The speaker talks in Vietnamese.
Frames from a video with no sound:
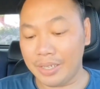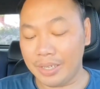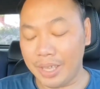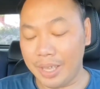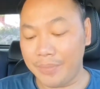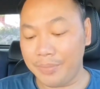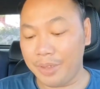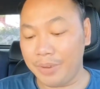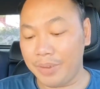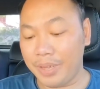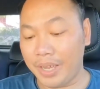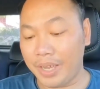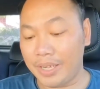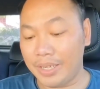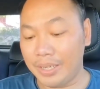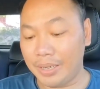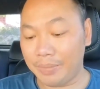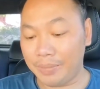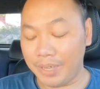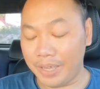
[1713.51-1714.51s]
em chúc
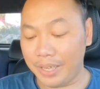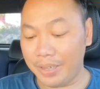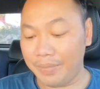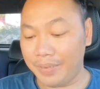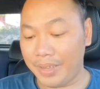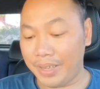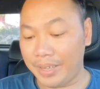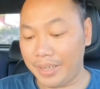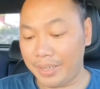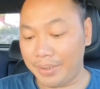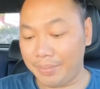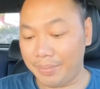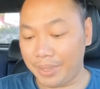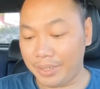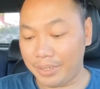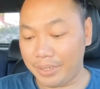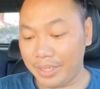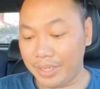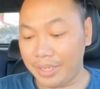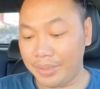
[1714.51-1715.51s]
anh Lộc Lê và
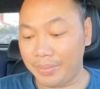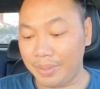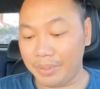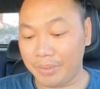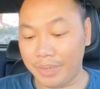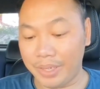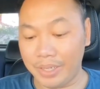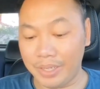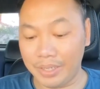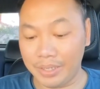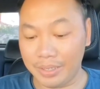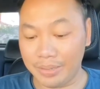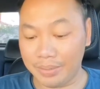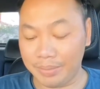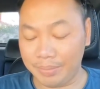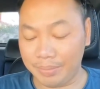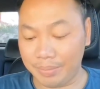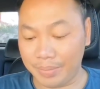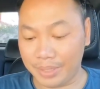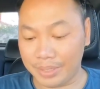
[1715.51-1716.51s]
mạnh gia đình mình khỏe
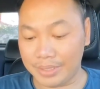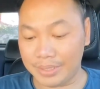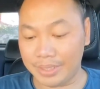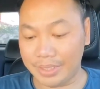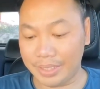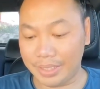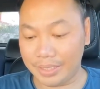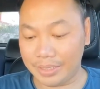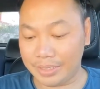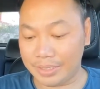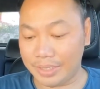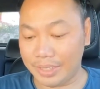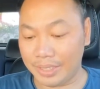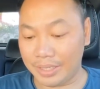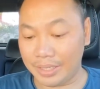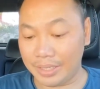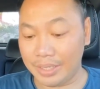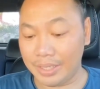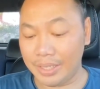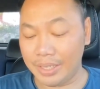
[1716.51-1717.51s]
hơn mặt sáng
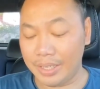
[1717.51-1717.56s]
sáng